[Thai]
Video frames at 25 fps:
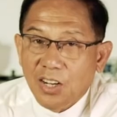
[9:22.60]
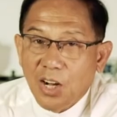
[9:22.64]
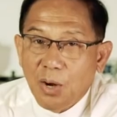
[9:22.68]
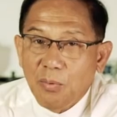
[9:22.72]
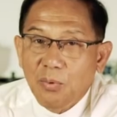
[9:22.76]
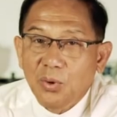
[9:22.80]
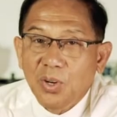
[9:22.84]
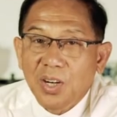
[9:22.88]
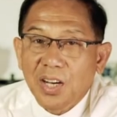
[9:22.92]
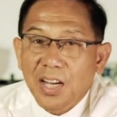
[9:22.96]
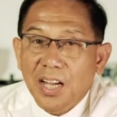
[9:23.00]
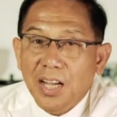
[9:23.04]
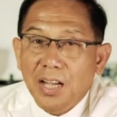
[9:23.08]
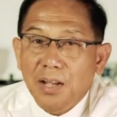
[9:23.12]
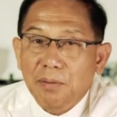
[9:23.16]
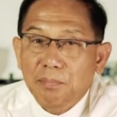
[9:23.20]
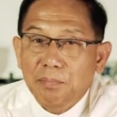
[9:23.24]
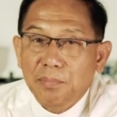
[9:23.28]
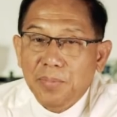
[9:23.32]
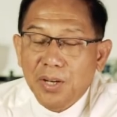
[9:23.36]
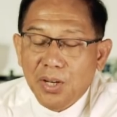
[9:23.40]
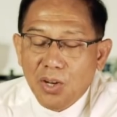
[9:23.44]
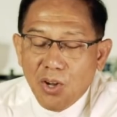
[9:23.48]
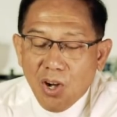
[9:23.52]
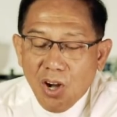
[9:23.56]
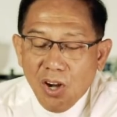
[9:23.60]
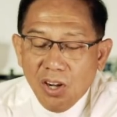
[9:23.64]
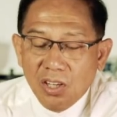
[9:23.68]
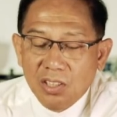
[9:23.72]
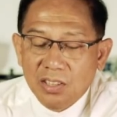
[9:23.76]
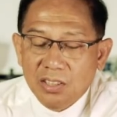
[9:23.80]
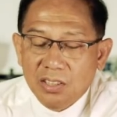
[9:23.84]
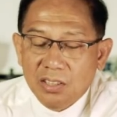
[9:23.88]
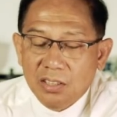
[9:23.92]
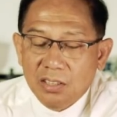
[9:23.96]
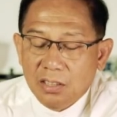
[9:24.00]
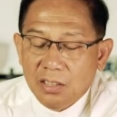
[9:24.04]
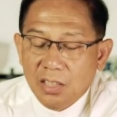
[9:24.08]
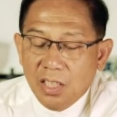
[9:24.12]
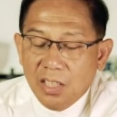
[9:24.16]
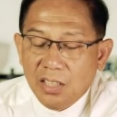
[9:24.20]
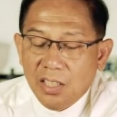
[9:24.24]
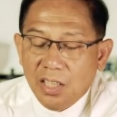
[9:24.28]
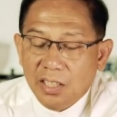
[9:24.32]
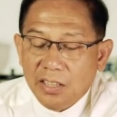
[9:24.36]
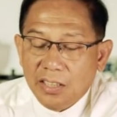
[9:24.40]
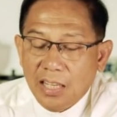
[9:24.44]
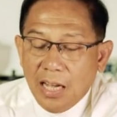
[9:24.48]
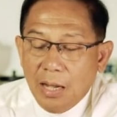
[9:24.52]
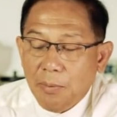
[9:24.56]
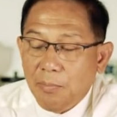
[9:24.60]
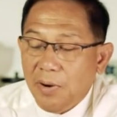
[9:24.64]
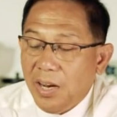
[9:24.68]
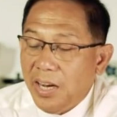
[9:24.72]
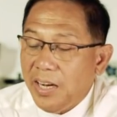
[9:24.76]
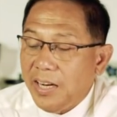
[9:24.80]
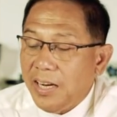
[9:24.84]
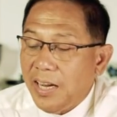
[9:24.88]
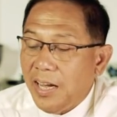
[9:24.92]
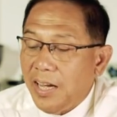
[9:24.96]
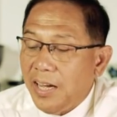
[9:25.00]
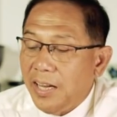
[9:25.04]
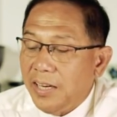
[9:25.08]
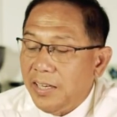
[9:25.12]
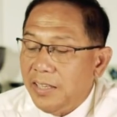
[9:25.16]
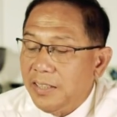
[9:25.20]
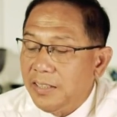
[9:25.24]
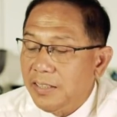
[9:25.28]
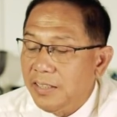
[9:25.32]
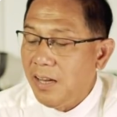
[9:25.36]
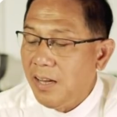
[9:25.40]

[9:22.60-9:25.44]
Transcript: ขอบคุณครับพี่น้องที่ติดตามรายการ